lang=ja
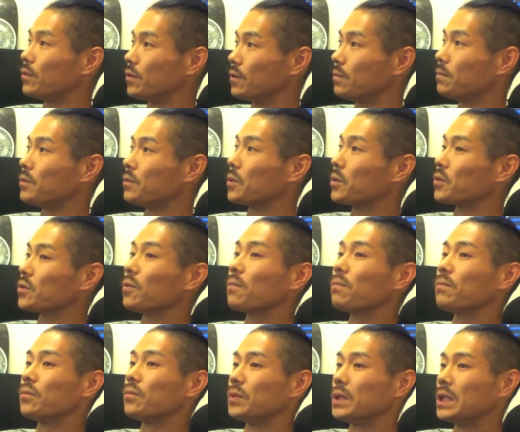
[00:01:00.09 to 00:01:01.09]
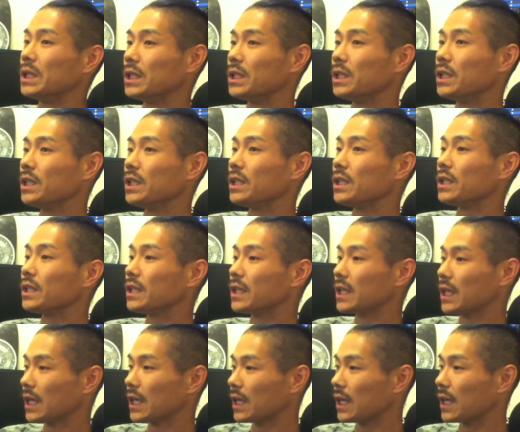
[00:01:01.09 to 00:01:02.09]
ププロショップに行っ
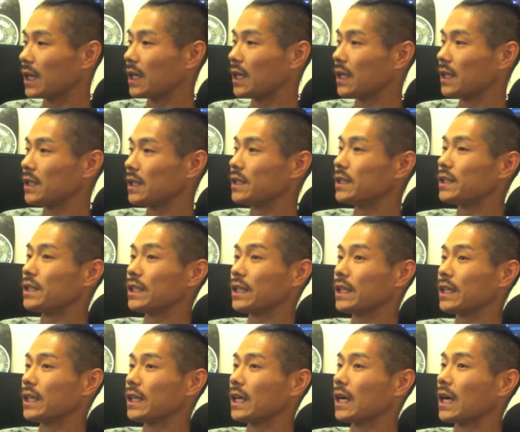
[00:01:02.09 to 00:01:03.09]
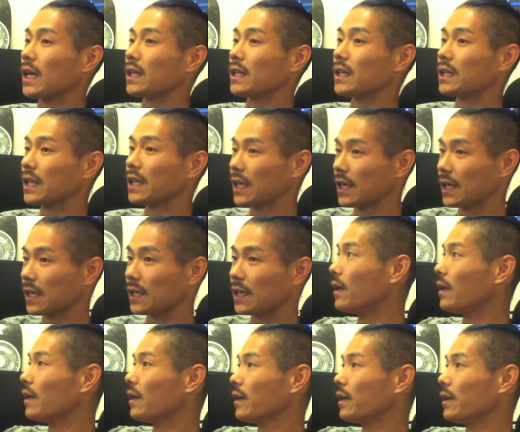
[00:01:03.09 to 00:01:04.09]
て、一式買って、
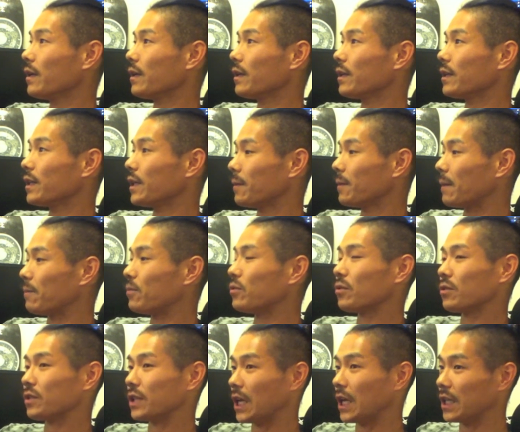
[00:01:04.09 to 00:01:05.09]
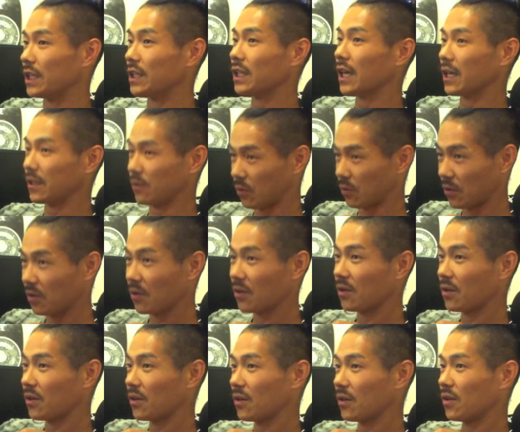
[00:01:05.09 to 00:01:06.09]
でまあプロになりたいと
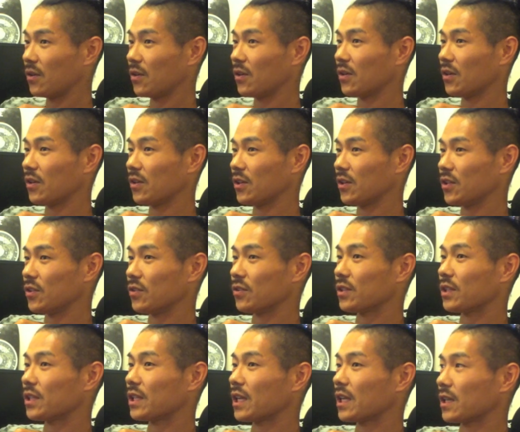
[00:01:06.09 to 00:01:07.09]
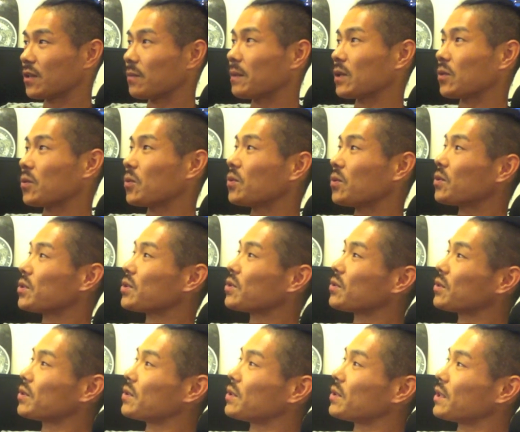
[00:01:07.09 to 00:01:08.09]
言ったら、まあ、そこの
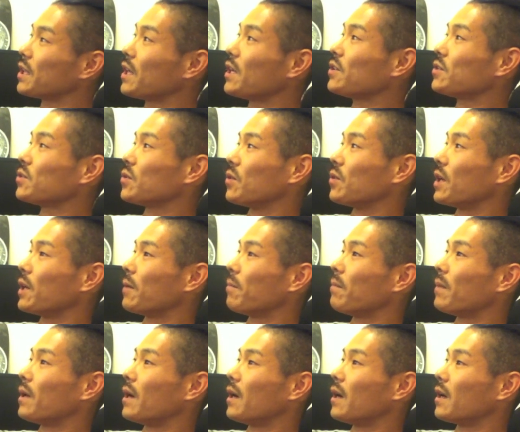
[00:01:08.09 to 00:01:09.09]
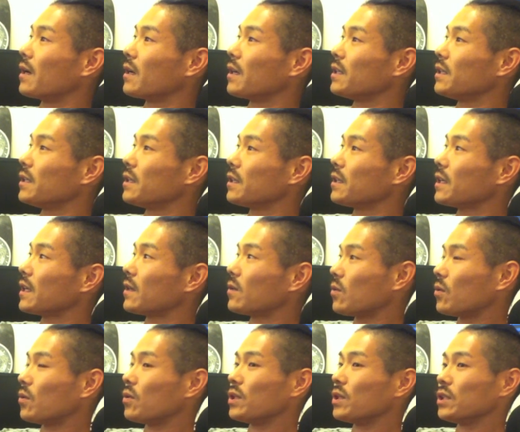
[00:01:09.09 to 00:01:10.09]
店長がやっぱ結
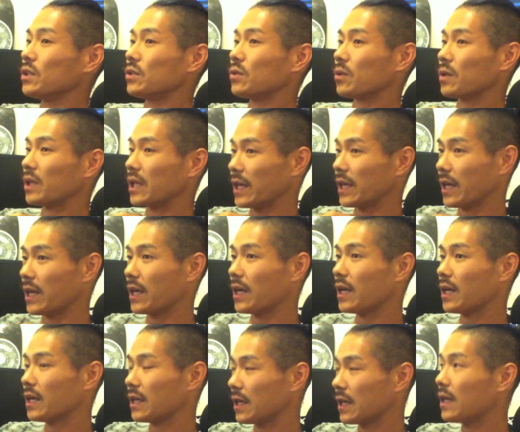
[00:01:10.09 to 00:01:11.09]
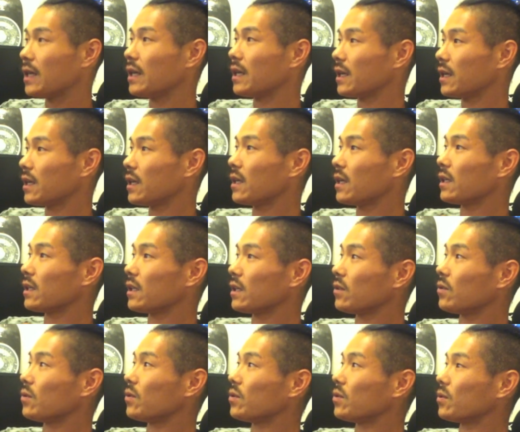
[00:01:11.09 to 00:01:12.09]
構いい人で、うん、で
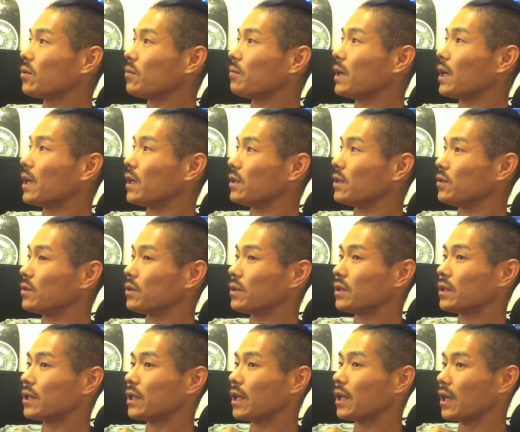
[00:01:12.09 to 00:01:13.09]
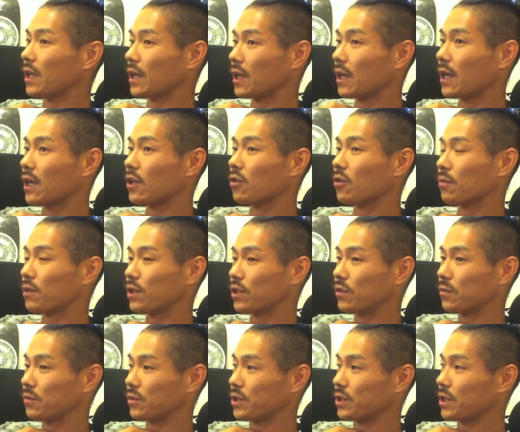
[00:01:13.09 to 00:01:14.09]
いろいろまあ言って
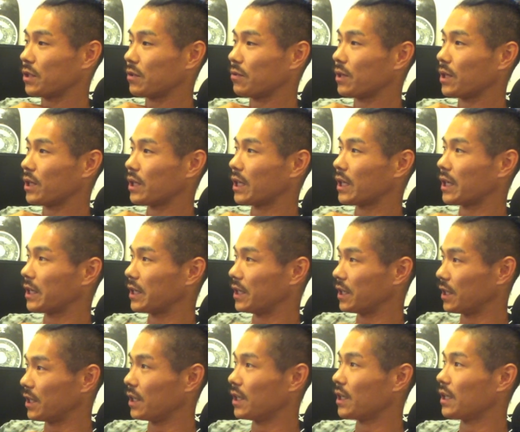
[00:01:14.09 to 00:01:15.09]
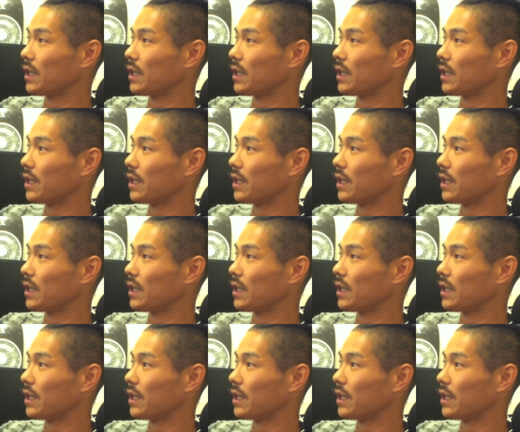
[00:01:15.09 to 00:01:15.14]
アドバイスもしてくれたり